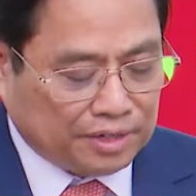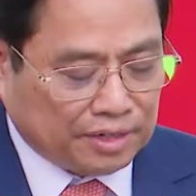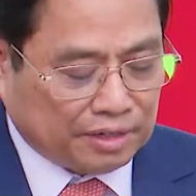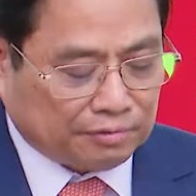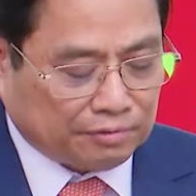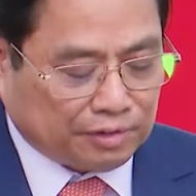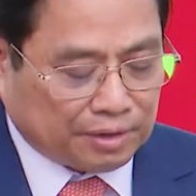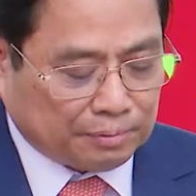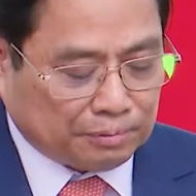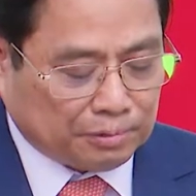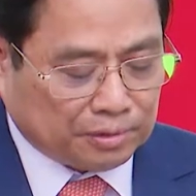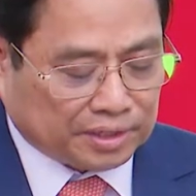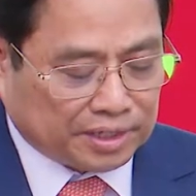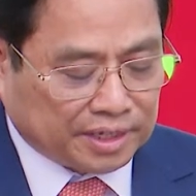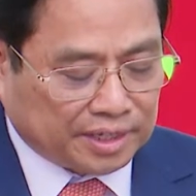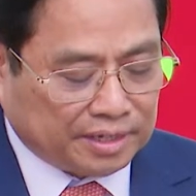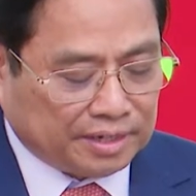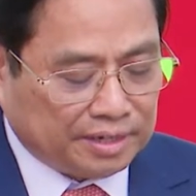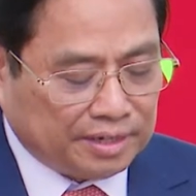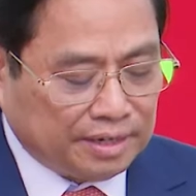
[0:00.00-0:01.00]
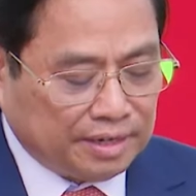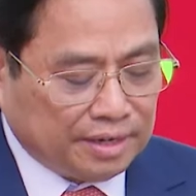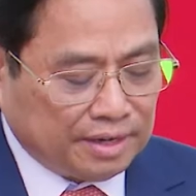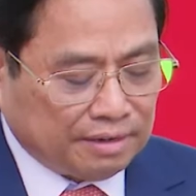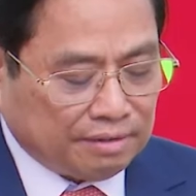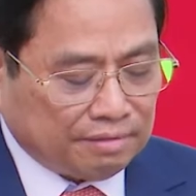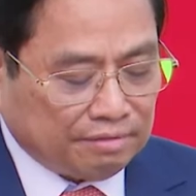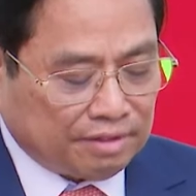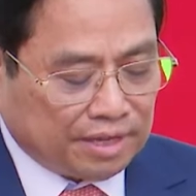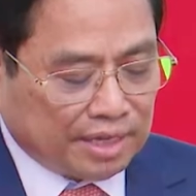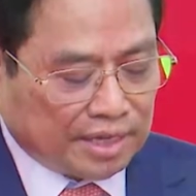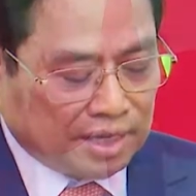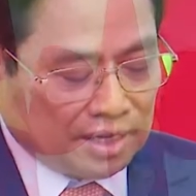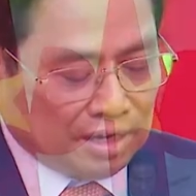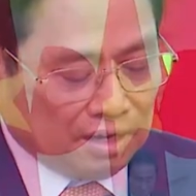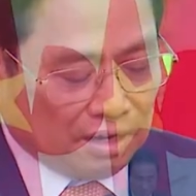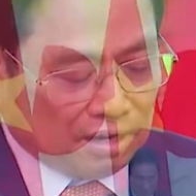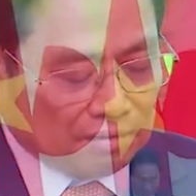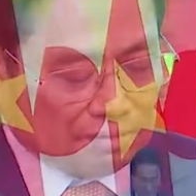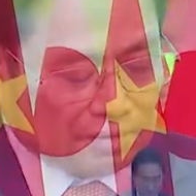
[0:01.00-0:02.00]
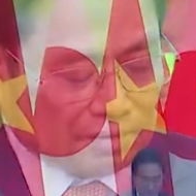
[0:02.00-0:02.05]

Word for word: giảm thiểu rủi ro đứt gãy chuỗi cung ứng,